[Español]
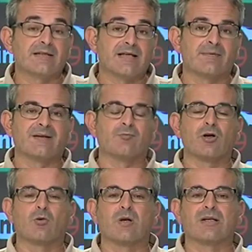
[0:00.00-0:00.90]
Ya veremos
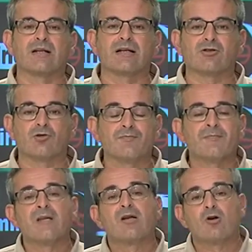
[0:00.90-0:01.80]
en cualquier caso
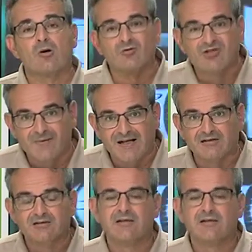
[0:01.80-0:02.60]
cómo se van